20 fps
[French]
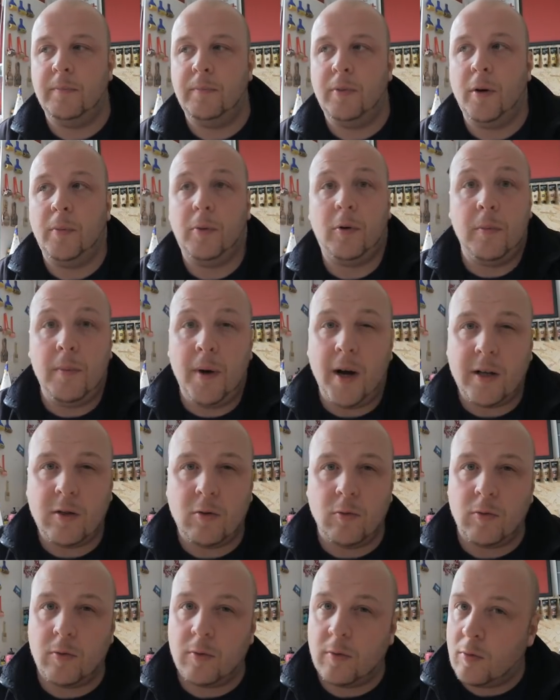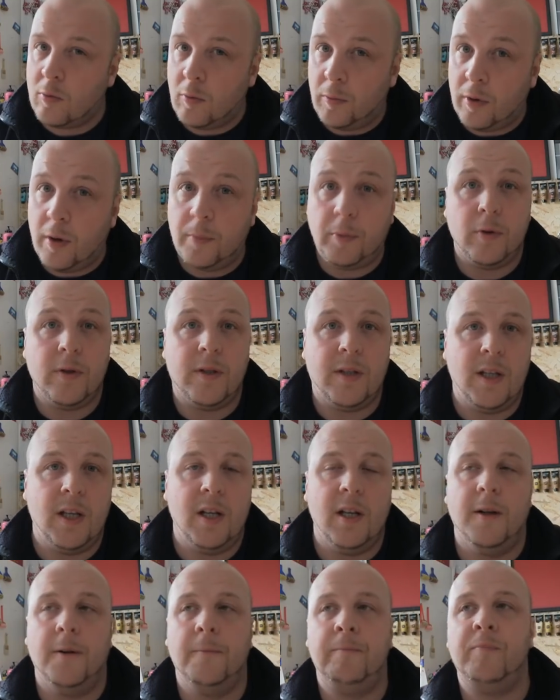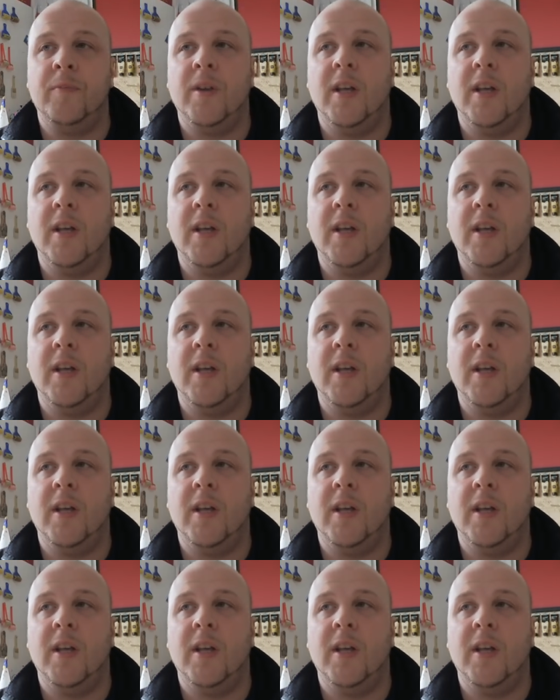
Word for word: propres marques, son, son propre style,